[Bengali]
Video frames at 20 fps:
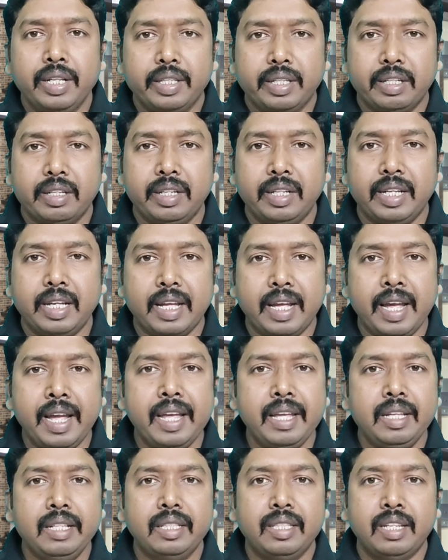তিনি এই
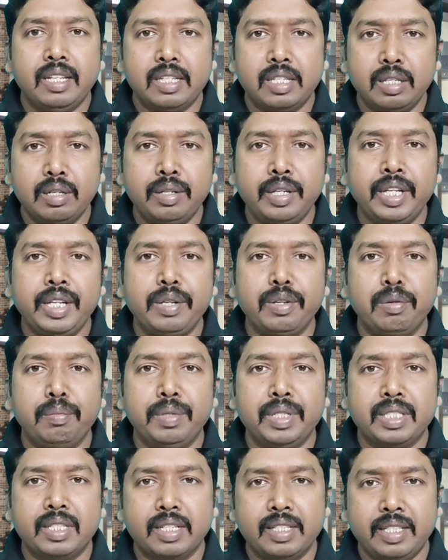থিসলনিকীয়
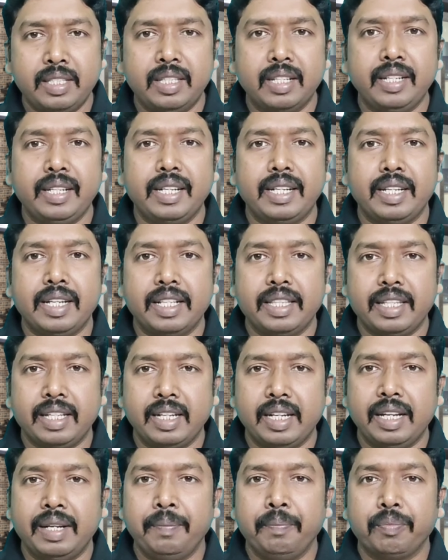বিশ্বাসীদেরকে নিয়ে
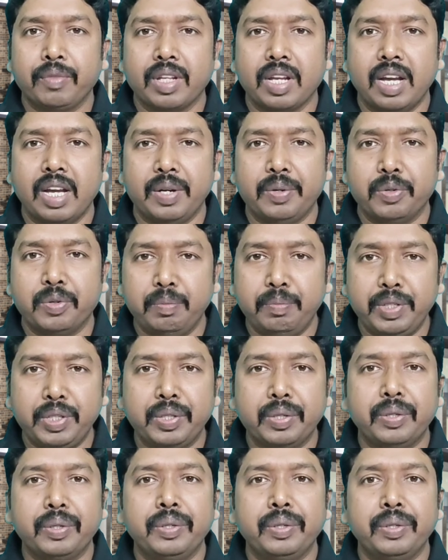তিনি গর্বিত